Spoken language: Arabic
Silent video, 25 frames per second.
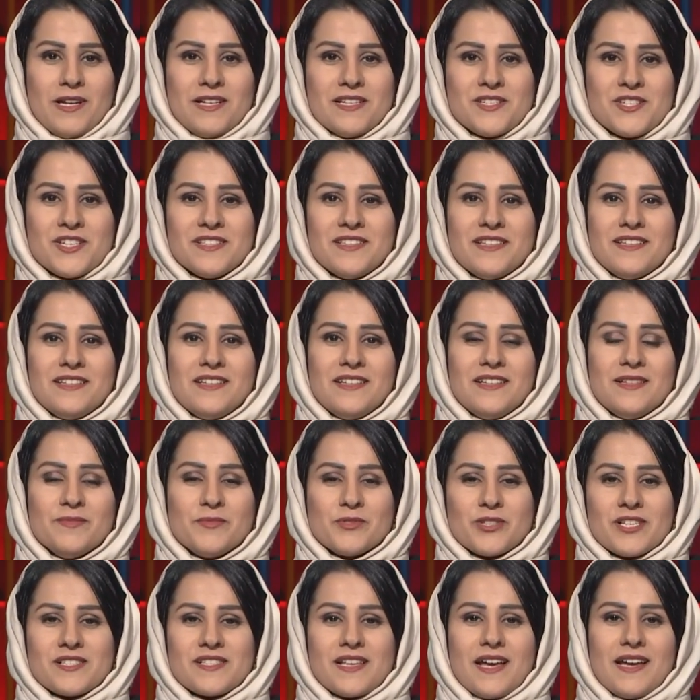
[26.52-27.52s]
حول الجدل
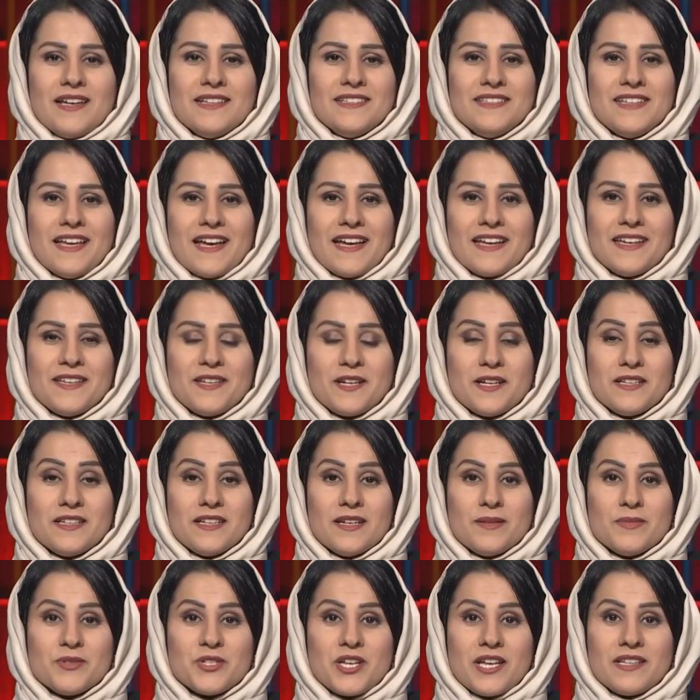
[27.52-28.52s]
المتصاعد أخيرا
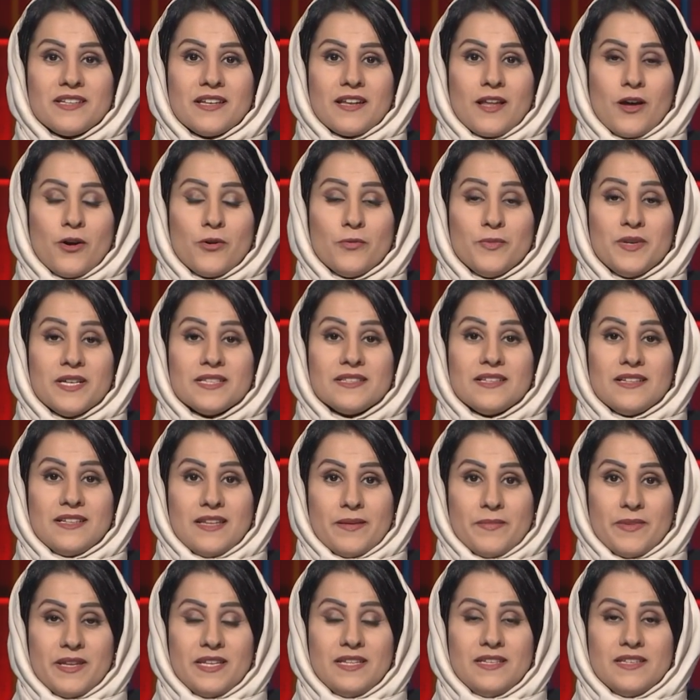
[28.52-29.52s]
بشأن القومية
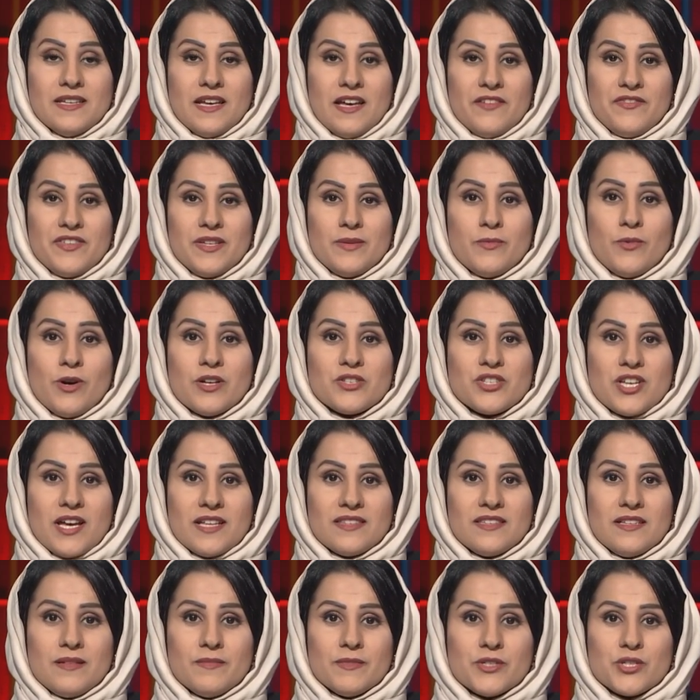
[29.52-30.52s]
اليمنية في
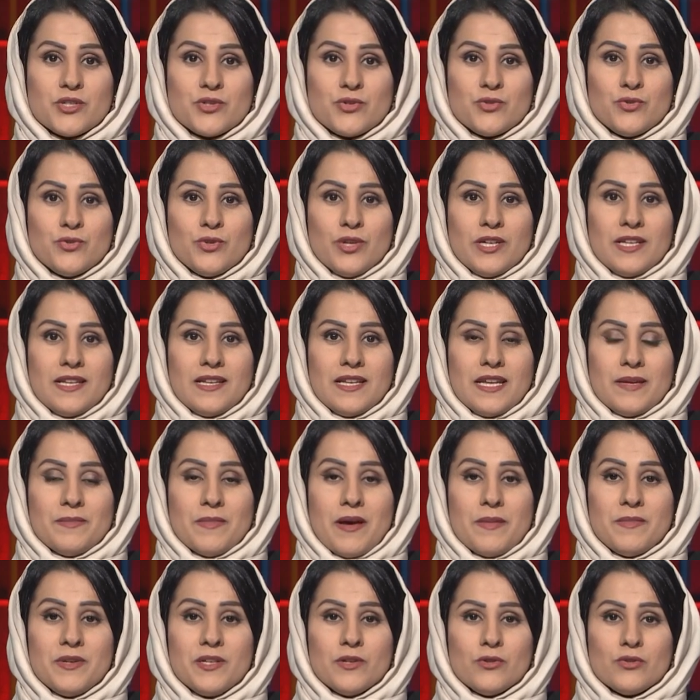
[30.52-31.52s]
مواجهة المشروع
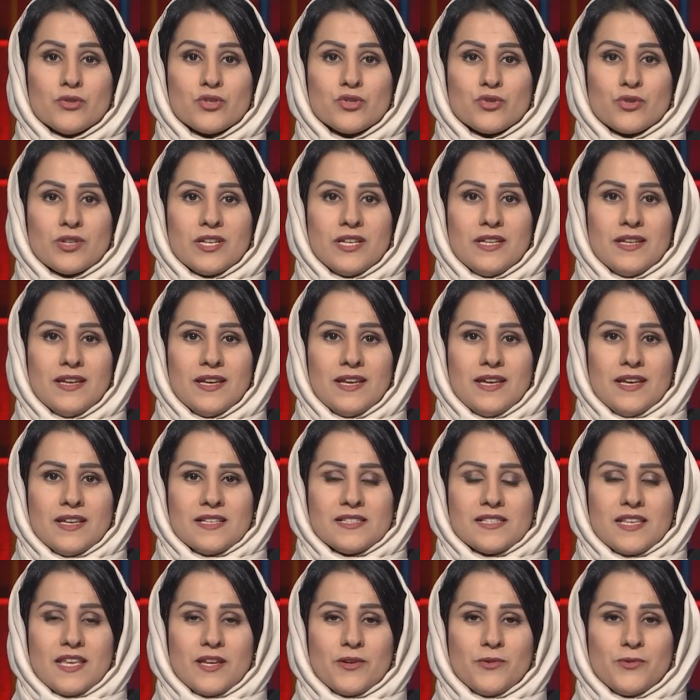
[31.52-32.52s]
الإمامي العنصري
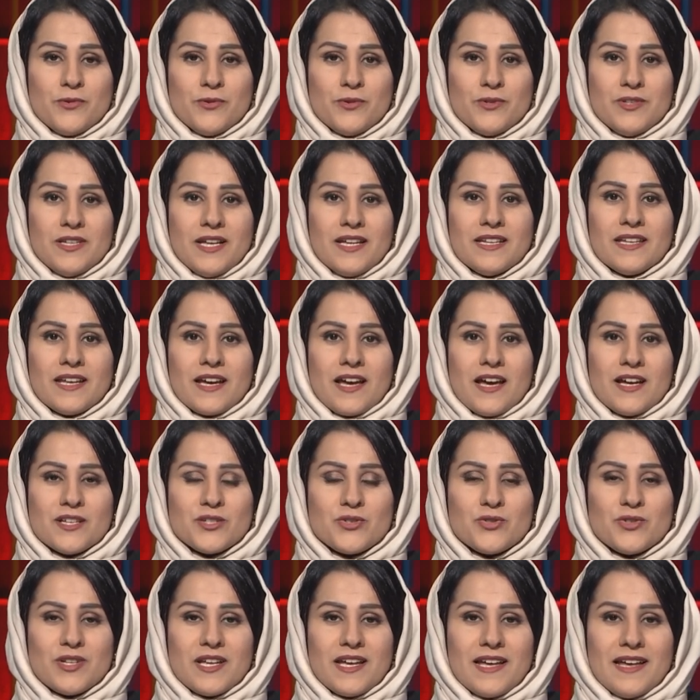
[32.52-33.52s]
سيكون
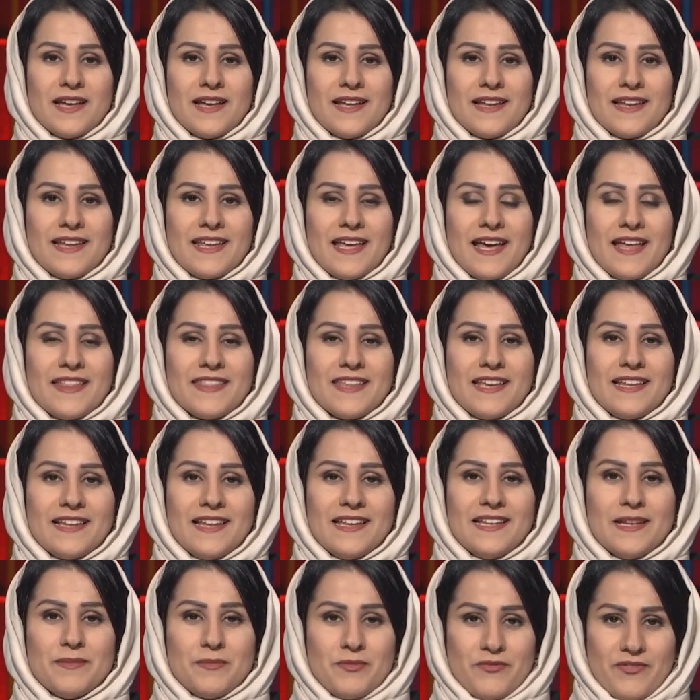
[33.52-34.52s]
نقاشنا لهذه
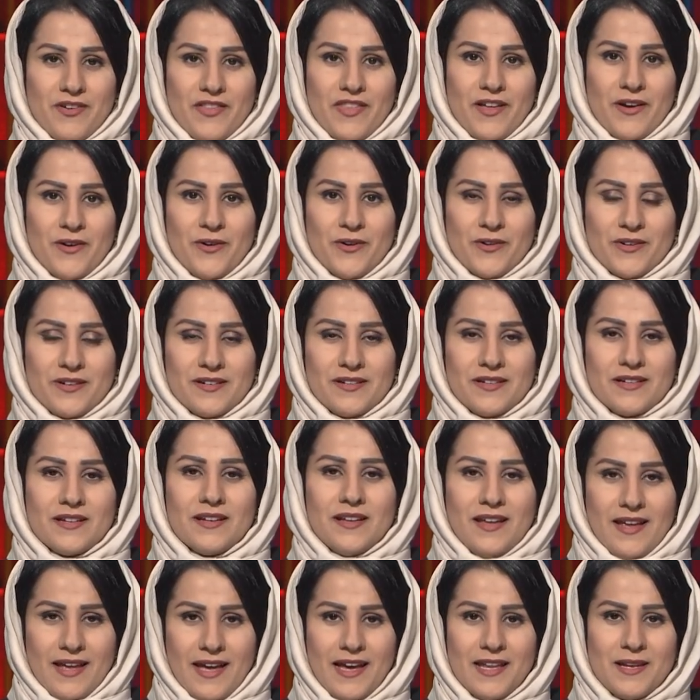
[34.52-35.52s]
الليلة من فضاء حر
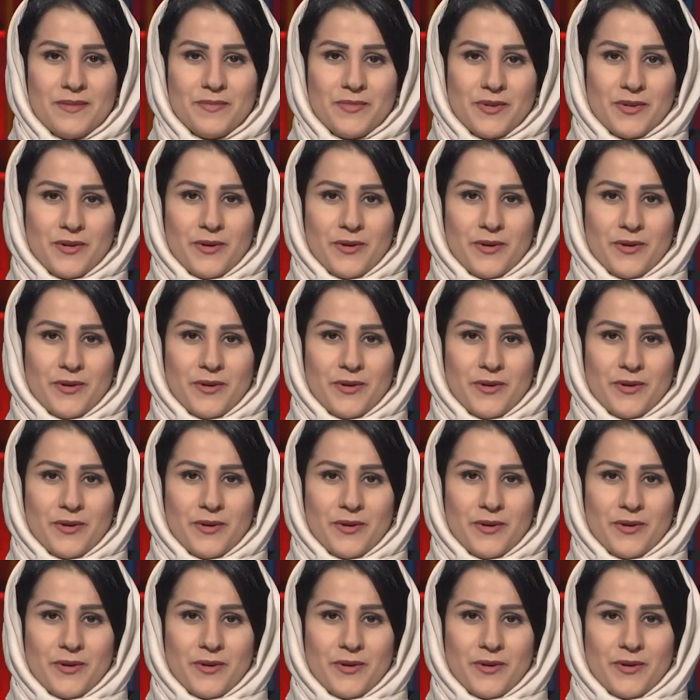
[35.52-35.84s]
أهلا